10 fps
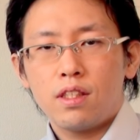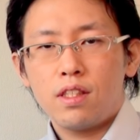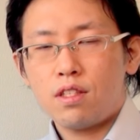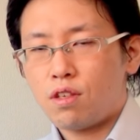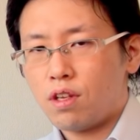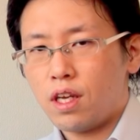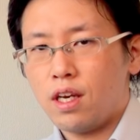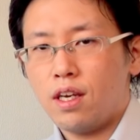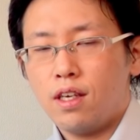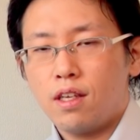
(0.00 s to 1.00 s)
ですよ
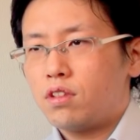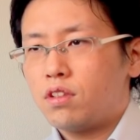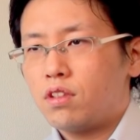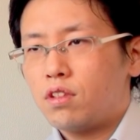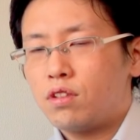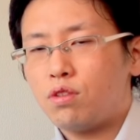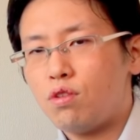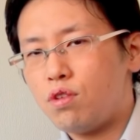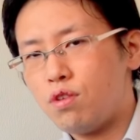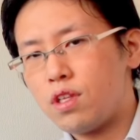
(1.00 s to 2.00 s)
ね。
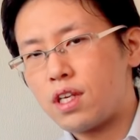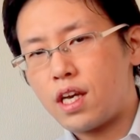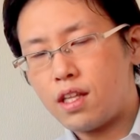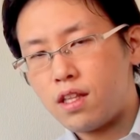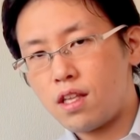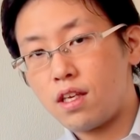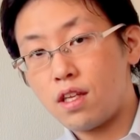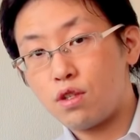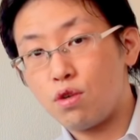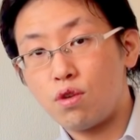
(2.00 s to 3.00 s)
そういうような決定的
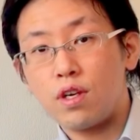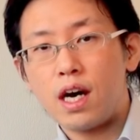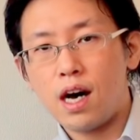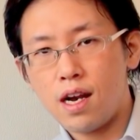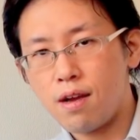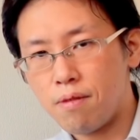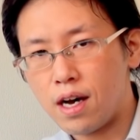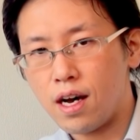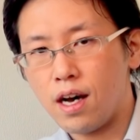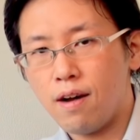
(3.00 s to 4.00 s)
な証拠があれ
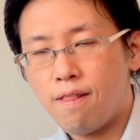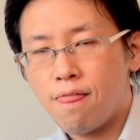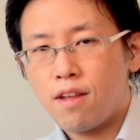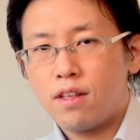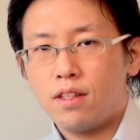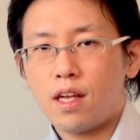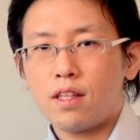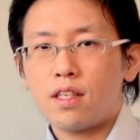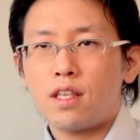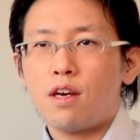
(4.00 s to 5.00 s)
ば
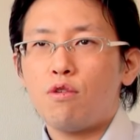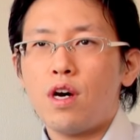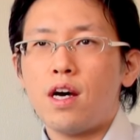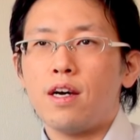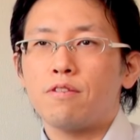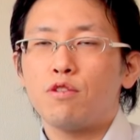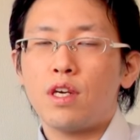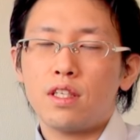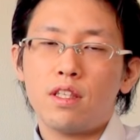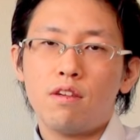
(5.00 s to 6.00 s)
旦那さんは
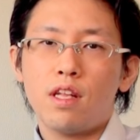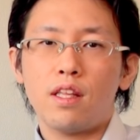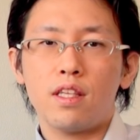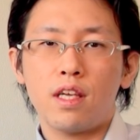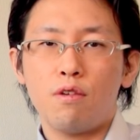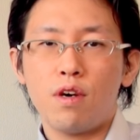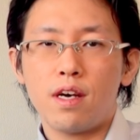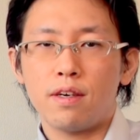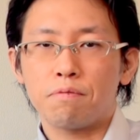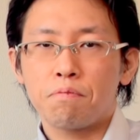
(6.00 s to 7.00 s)
浮気してる旦那さん
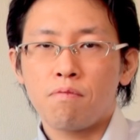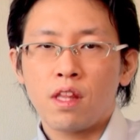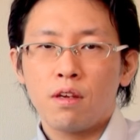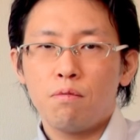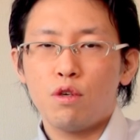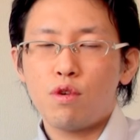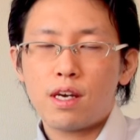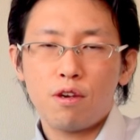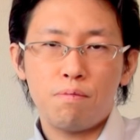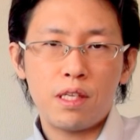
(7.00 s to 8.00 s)
はもう
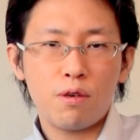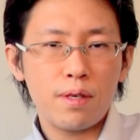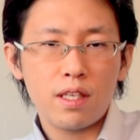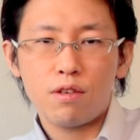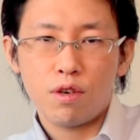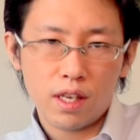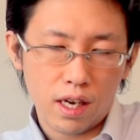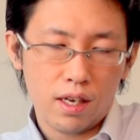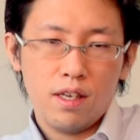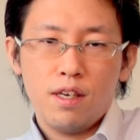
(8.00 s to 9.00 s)
浮気を認めざるを得
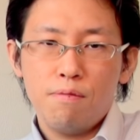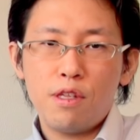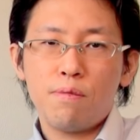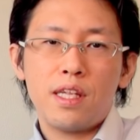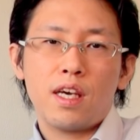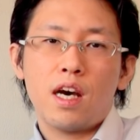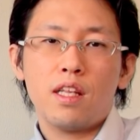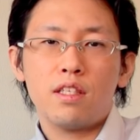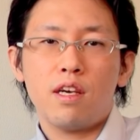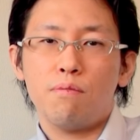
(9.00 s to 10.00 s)
ない認めなきゃ
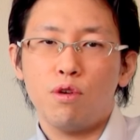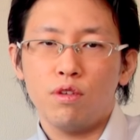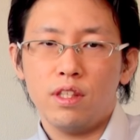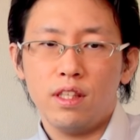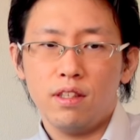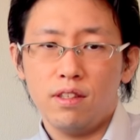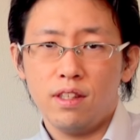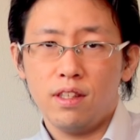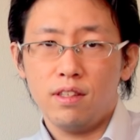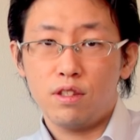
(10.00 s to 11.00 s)
話はも
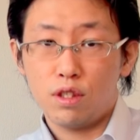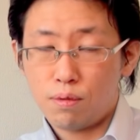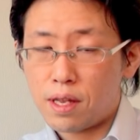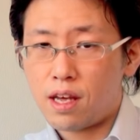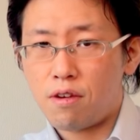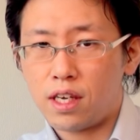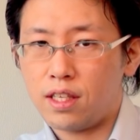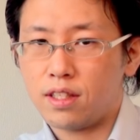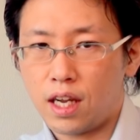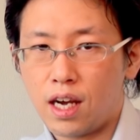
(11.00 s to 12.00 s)
う進まないわけ
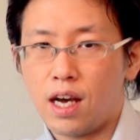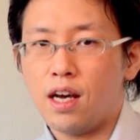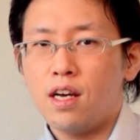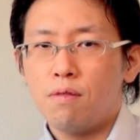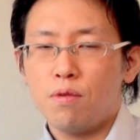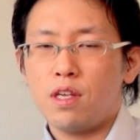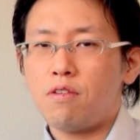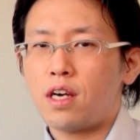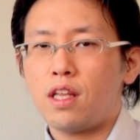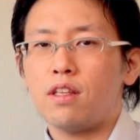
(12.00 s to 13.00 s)
ですからもう言い
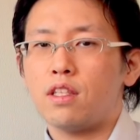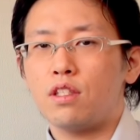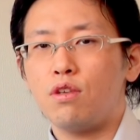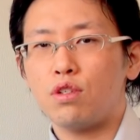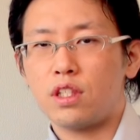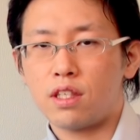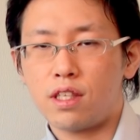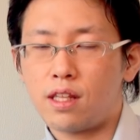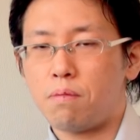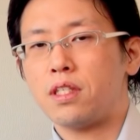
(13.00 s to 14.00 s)
訳なんて通用しなく
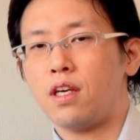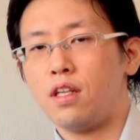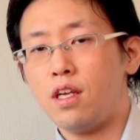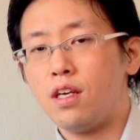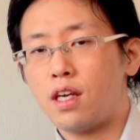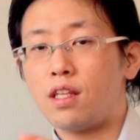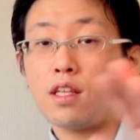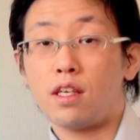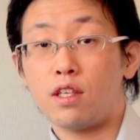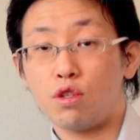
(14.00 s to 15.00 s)
なってますからね決
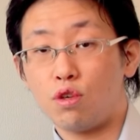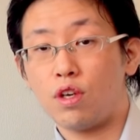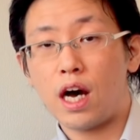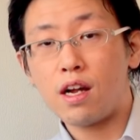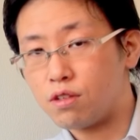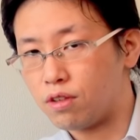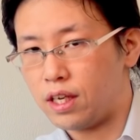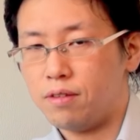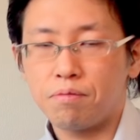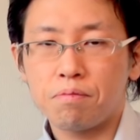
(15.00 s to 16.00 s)
定的な証拠があるので